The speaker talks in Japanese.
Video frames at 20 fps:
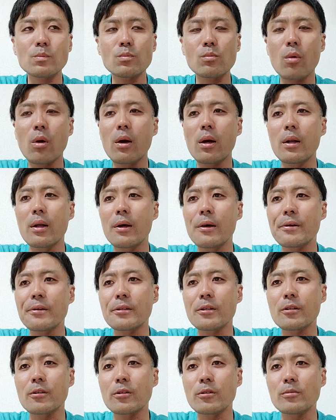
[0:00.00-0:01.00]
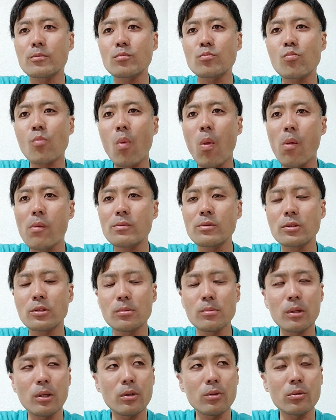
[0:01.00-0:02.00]
わからへんけど、
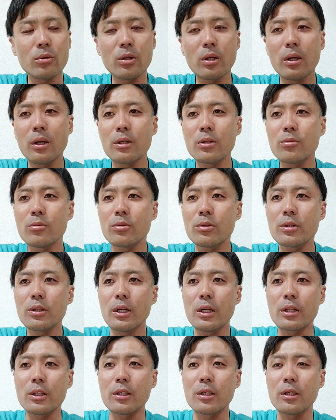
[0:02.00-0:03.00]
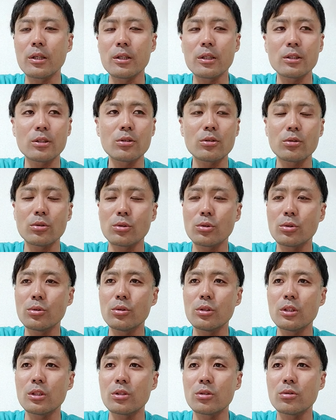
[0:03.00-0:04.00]
スマホの側の問題やったらね、すぐ修
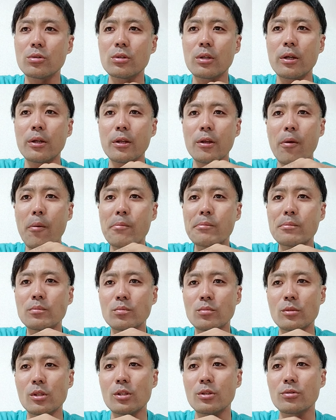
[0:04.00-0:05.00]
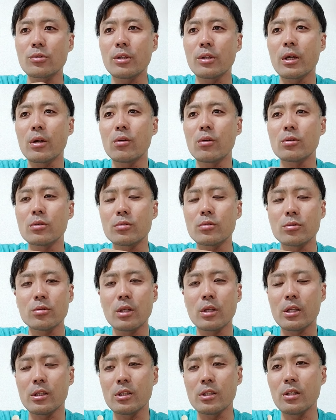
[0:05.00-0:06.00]
理するなり、機種変更する
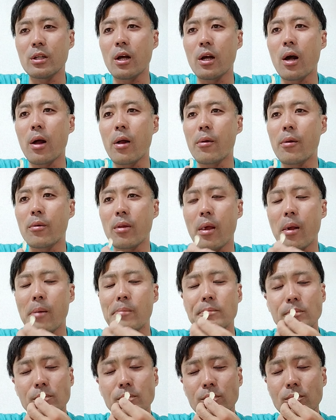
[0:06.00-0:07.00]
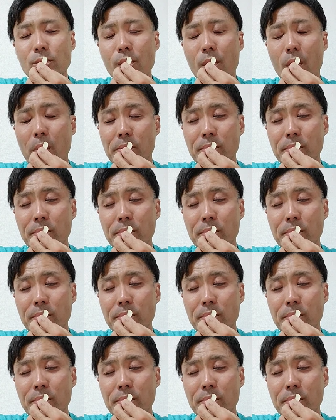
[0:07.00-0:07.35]
なりせなあかんよね。う